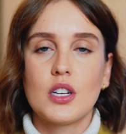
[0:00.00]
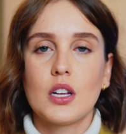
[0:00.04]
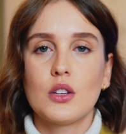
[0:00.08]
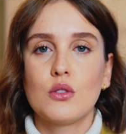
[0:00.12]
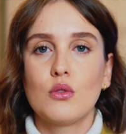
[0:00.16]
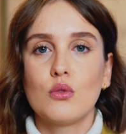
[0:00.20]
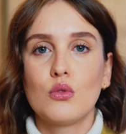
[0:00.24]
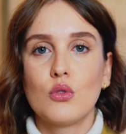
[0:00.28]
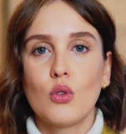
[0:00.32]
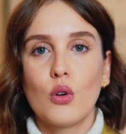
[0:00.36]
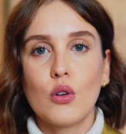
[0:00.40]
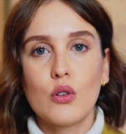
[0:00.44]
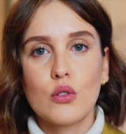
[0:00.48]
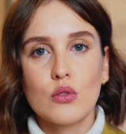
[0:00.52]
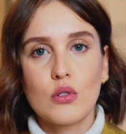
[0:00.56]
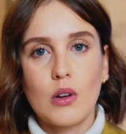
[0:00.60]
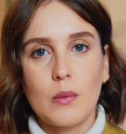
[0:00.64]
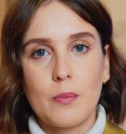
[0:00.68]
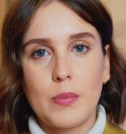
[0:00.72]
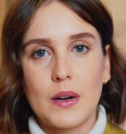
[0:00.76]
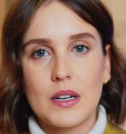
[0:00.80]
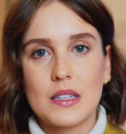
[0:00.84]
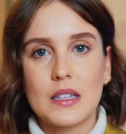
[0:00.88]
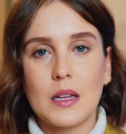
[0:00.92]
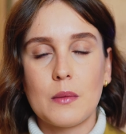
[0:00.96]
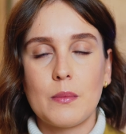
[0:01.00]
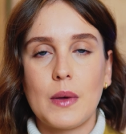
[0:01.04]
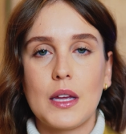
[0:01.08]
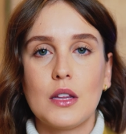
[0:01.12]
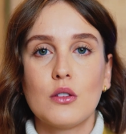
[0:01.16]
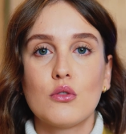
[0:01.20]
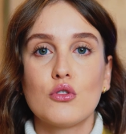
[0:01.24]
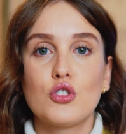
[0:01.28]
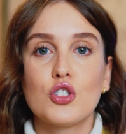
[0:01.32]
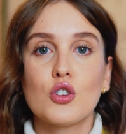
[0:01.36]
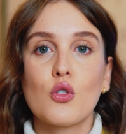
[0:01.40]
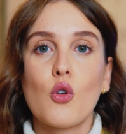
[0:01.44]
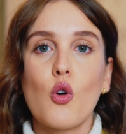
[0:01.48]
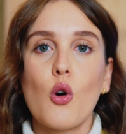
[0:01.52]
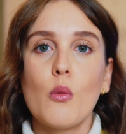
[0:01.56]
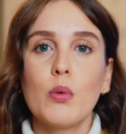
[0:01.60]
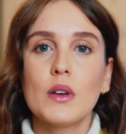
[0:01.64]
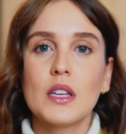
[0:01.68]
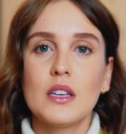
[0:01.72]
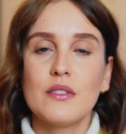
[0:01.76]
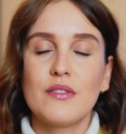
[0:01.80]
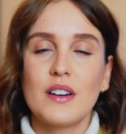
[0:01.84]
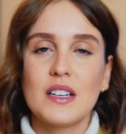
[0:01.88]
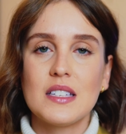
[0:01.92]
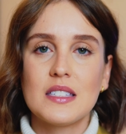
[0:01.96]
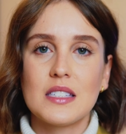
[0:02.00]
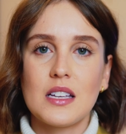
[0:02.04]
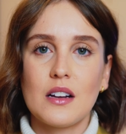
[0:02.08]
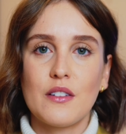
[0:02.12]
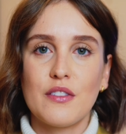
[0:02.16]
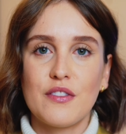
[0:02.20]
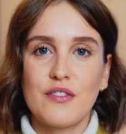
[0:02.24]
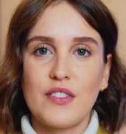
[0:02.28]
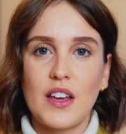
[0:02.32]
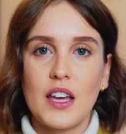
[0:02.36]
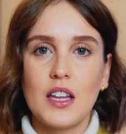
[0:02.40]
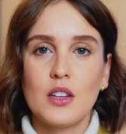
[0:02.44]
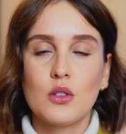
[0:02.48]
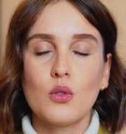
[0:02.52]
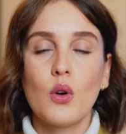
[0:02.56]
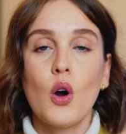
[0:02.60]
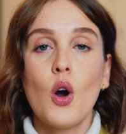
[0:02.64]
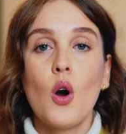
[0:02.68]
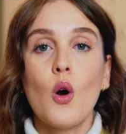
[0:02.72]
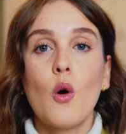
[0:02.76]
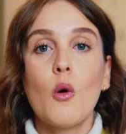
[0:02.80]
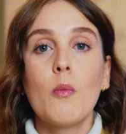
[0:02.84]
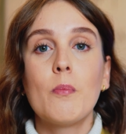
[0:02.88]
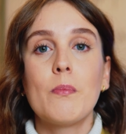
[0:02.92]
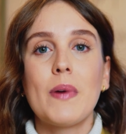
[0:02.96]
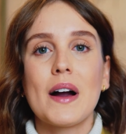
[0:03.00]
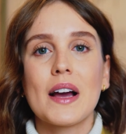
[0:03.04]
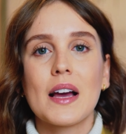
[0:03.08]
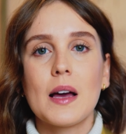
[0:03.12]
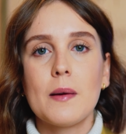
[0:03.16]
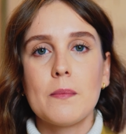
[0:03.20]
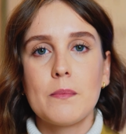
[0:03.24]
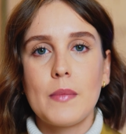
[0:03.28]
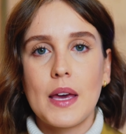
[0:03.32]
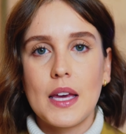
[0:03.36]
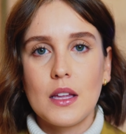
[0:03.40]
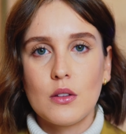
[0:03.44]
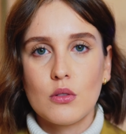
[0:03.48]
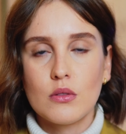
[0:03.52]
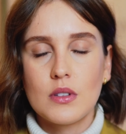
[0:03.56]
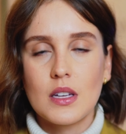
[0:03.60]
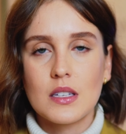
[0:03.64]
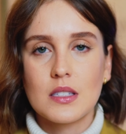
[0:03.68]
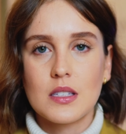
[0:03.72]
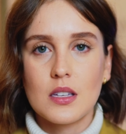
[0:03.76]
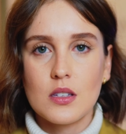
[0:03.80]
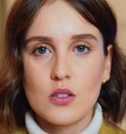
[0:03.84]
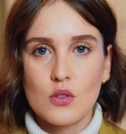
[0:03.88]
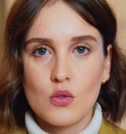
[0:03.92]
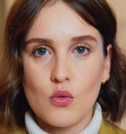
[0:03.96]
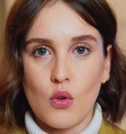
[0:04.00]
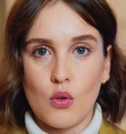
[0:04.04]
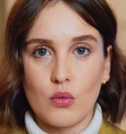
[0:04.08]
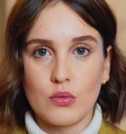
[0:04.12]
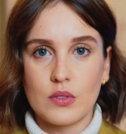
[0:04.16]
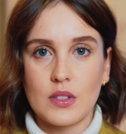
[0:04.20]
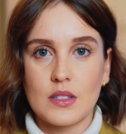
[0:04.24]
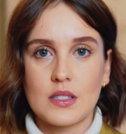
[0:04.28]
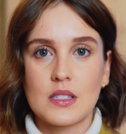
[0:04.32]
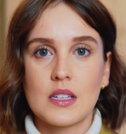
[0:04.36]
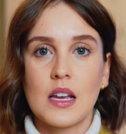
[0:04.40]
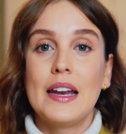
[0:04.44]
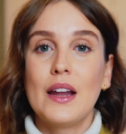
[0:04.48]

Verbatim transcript: né, do dono do apartamento, de como que vai ser feito o pagamento dessas contas.